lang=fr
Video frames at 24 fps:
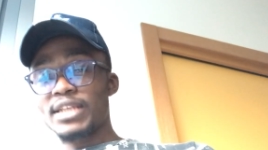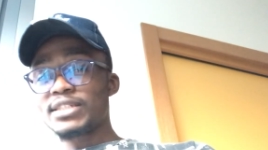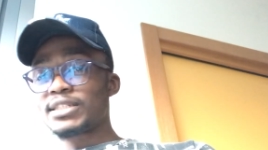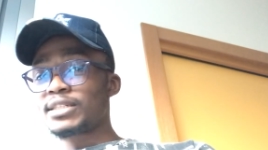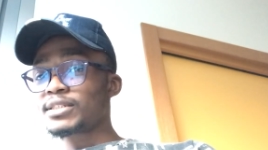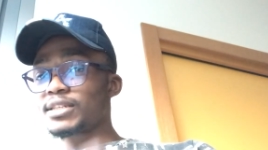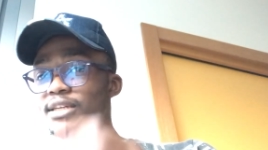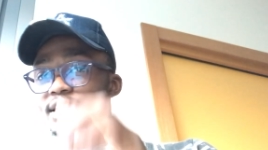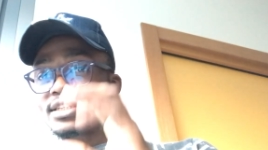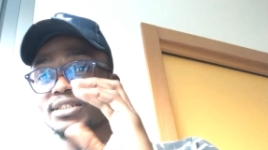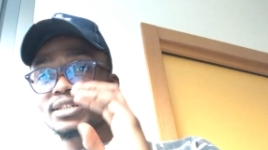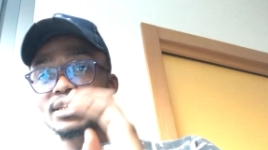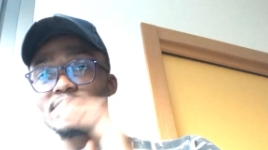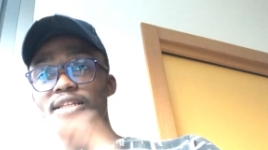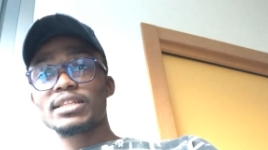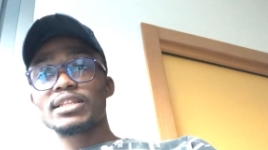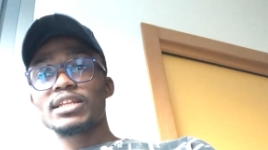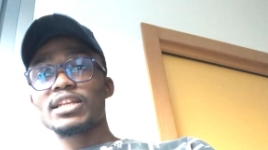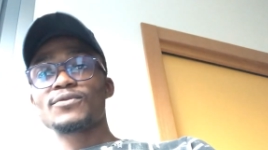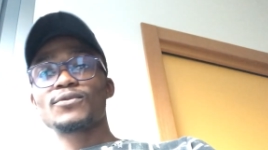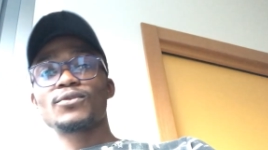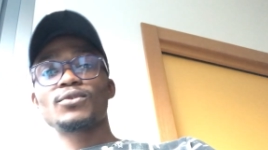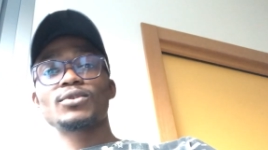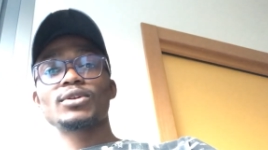Il y a des gens qui achètent
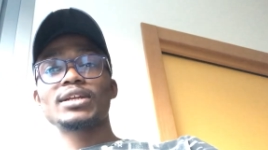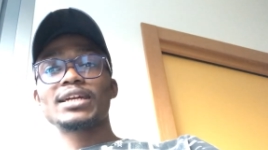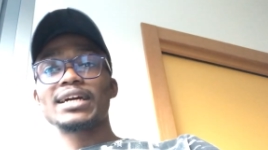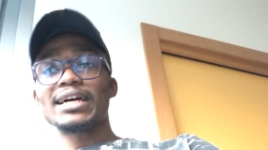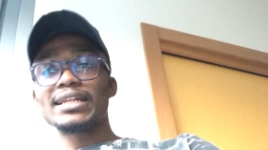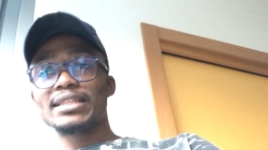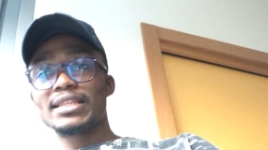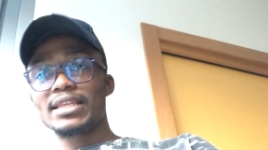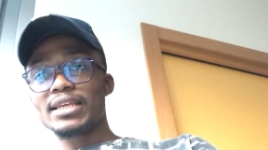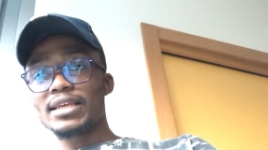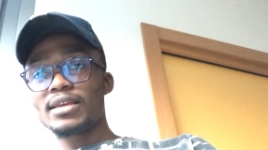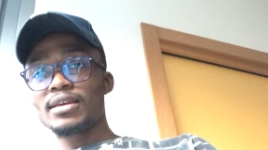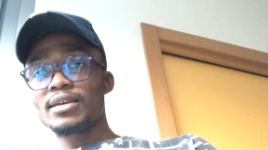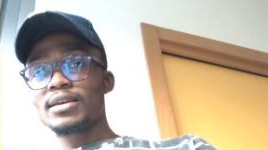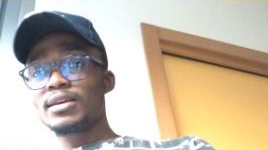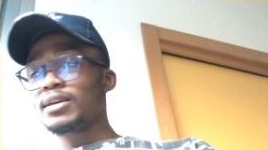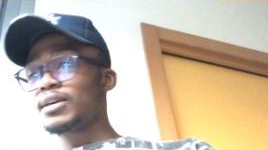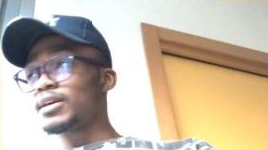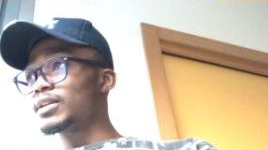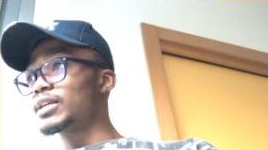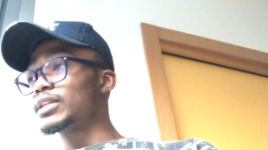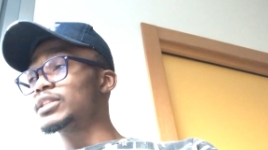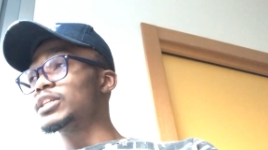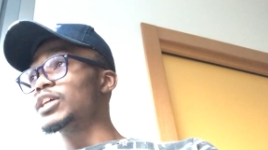des téléphones gâtés,
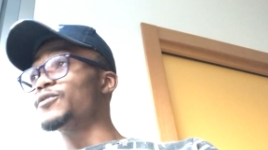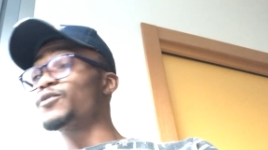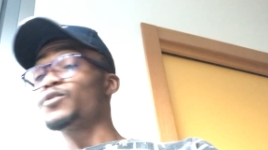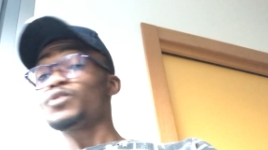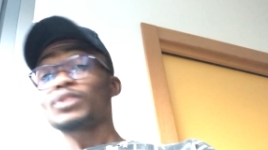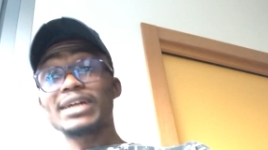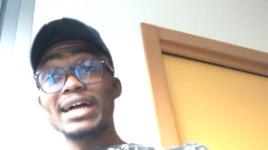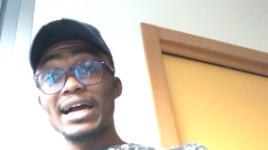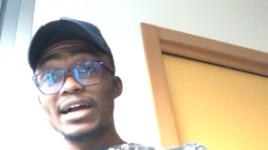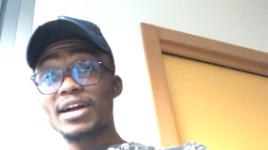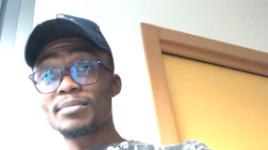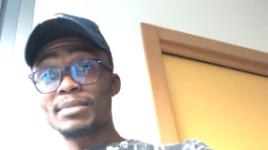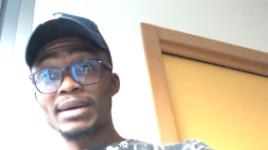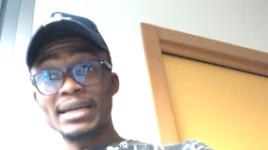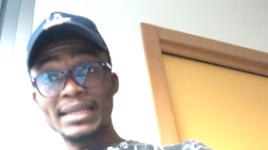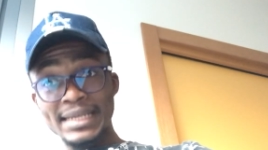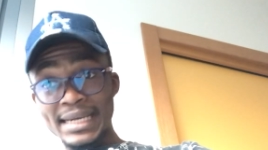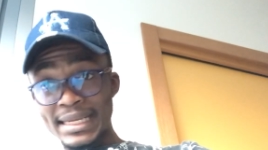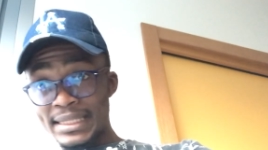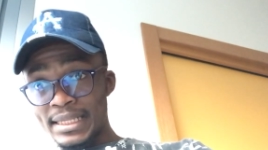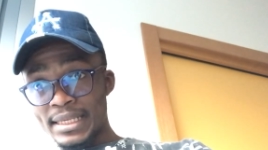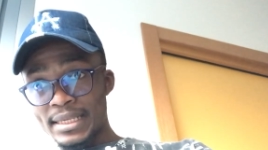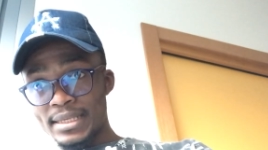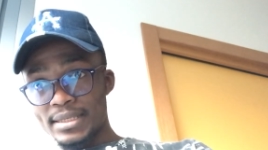des téléphones carrément
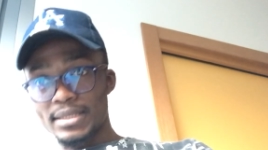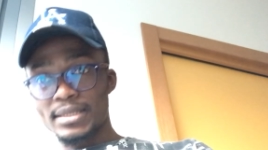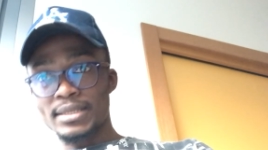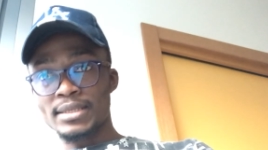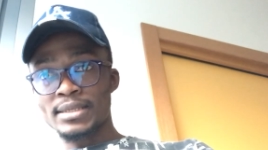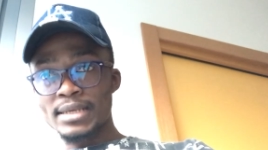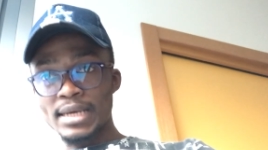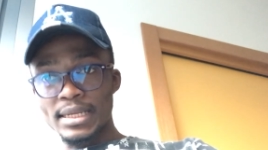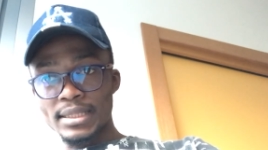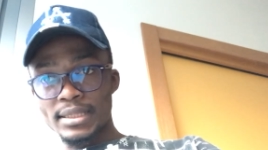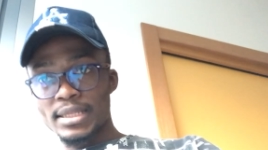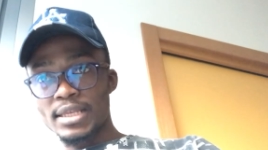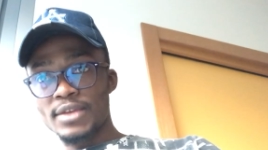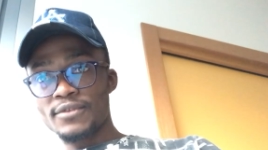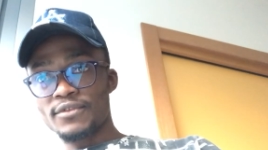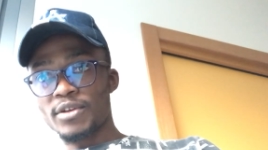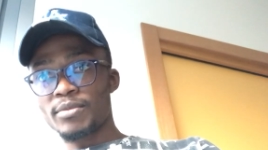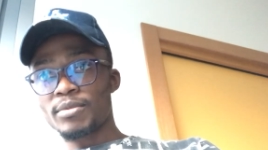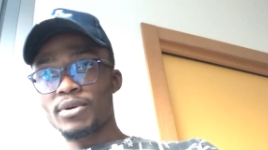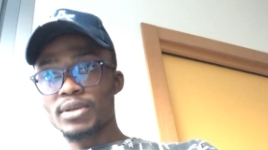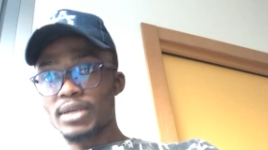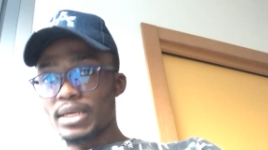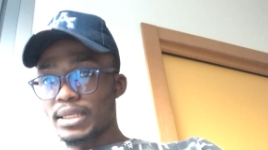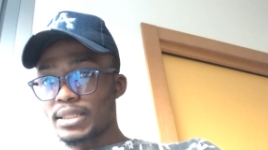gâtés, gâtés,
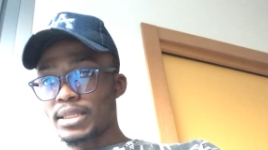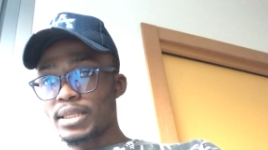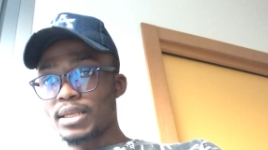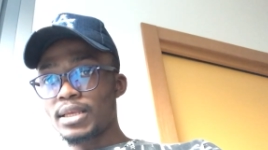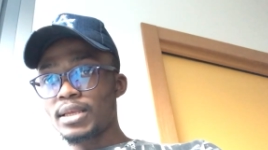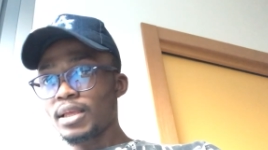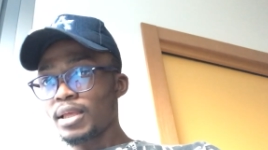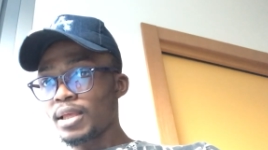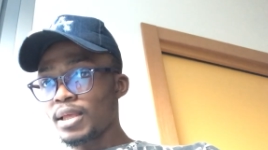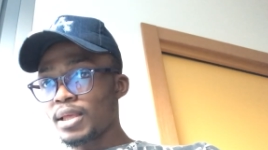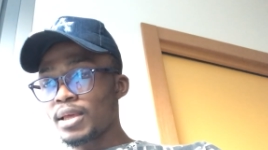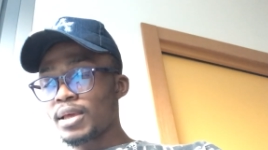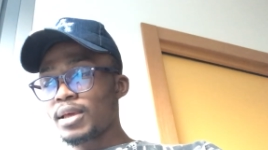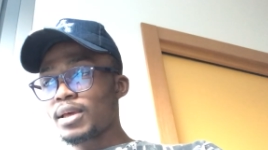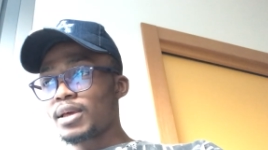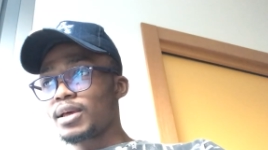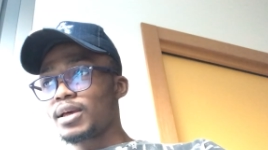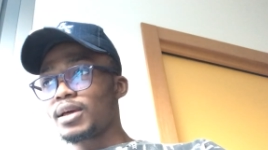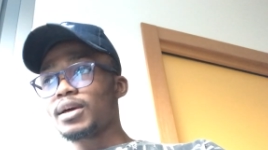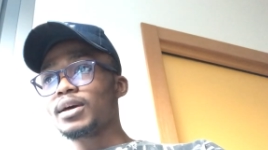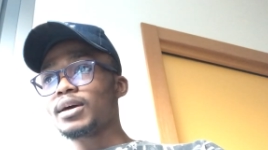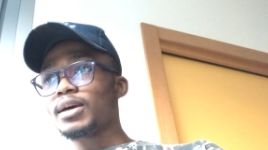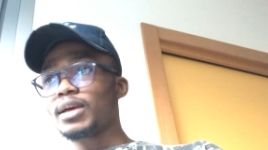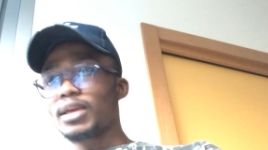vraiment gâtés,
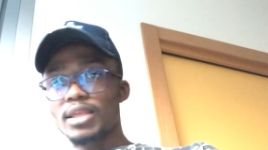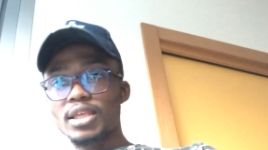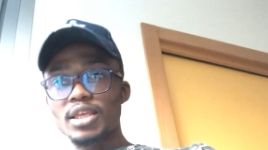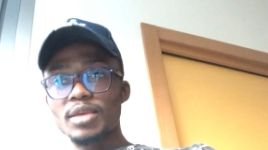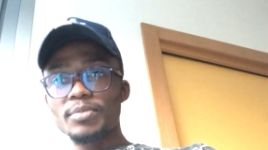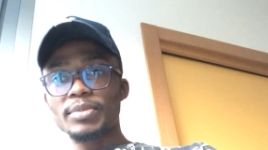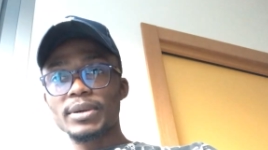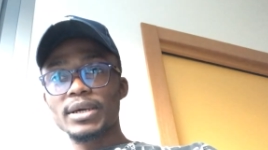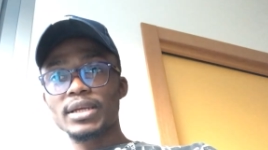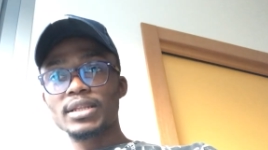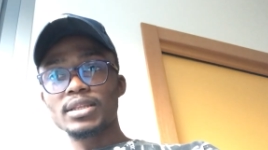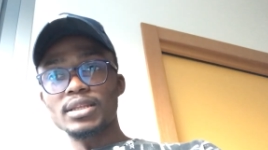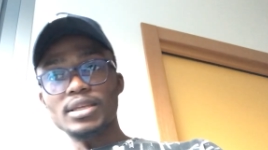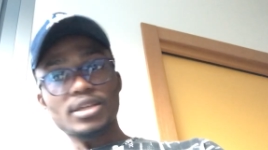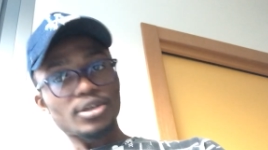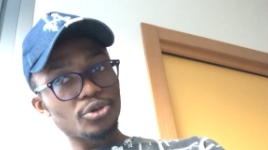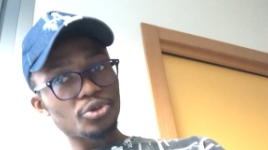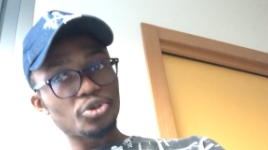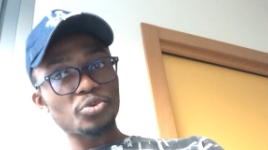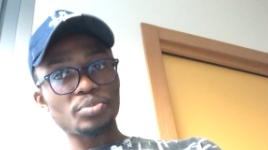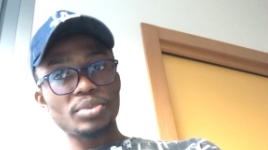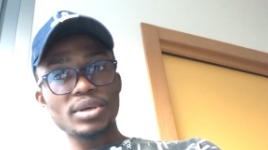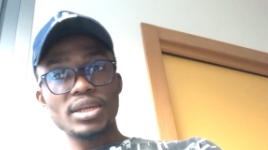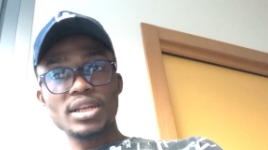euh, et qui prennent, ils
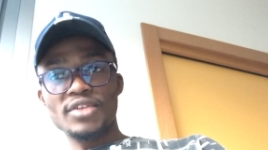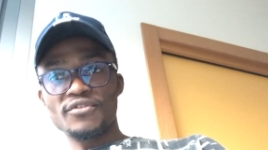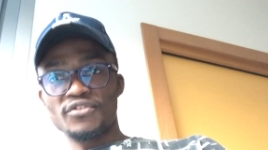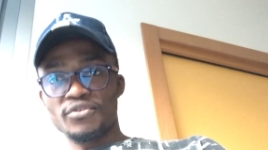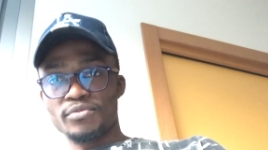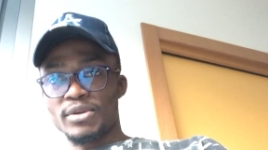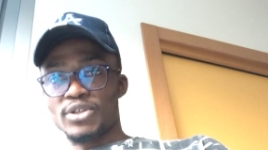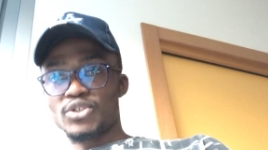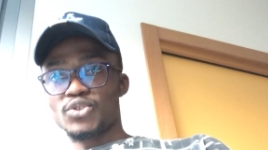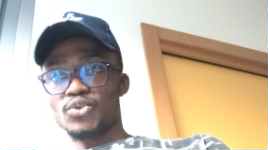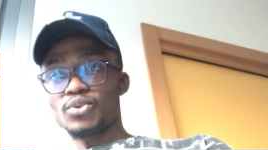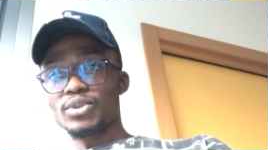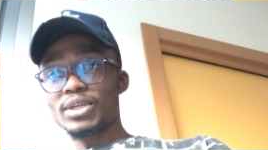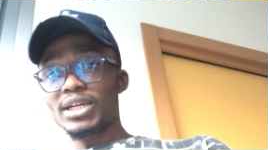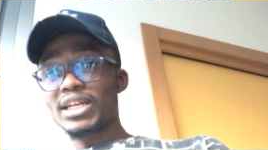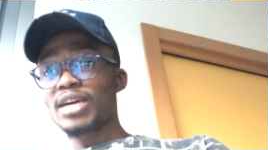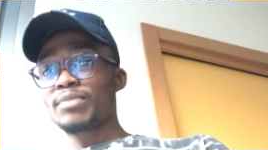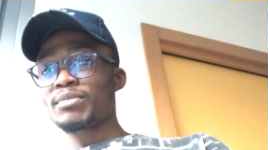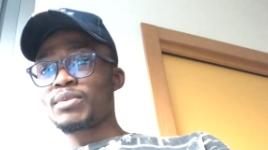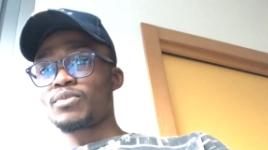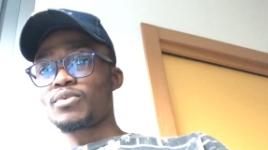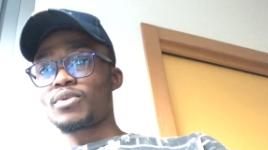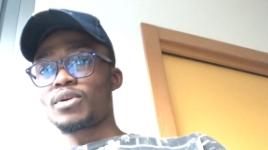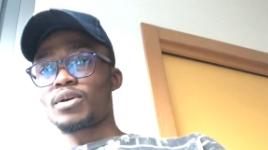récupèrent l'information dans
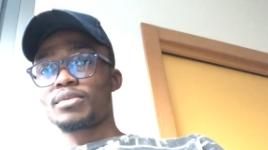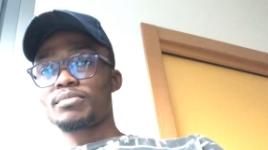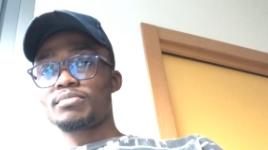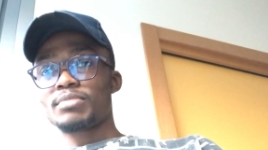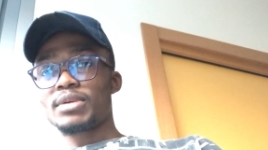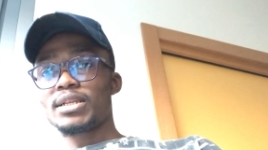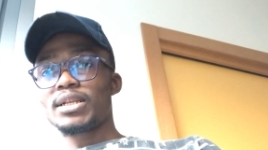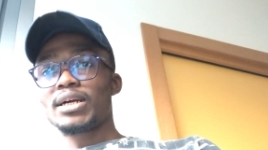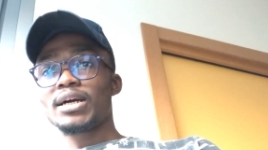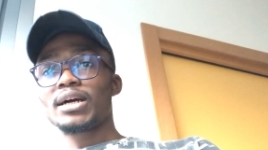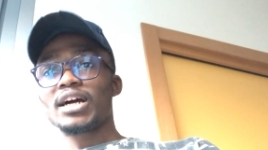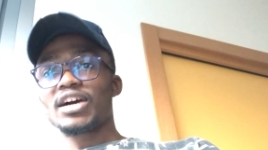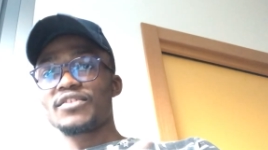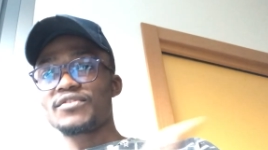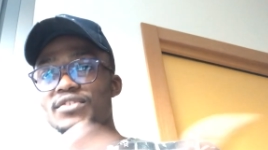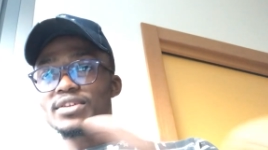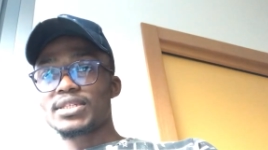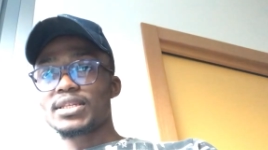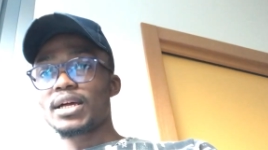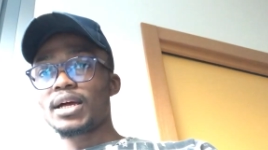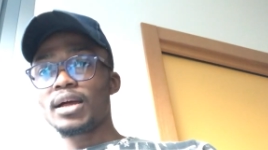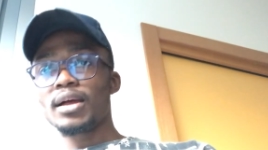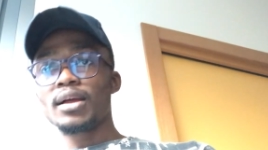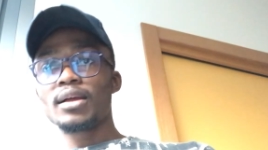la mémoire. Maintenant,
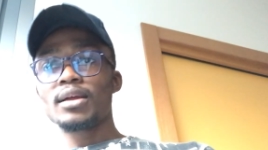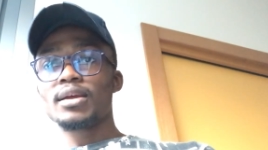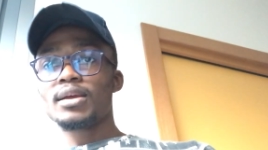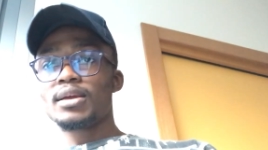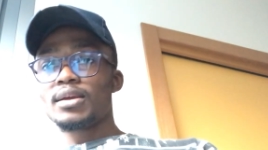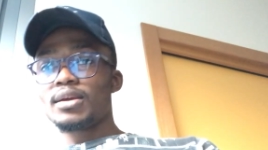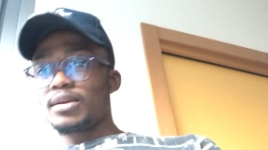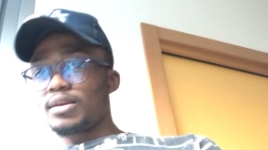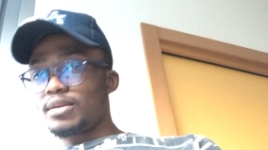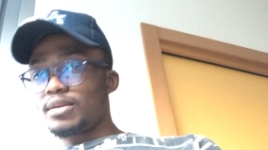avec ça,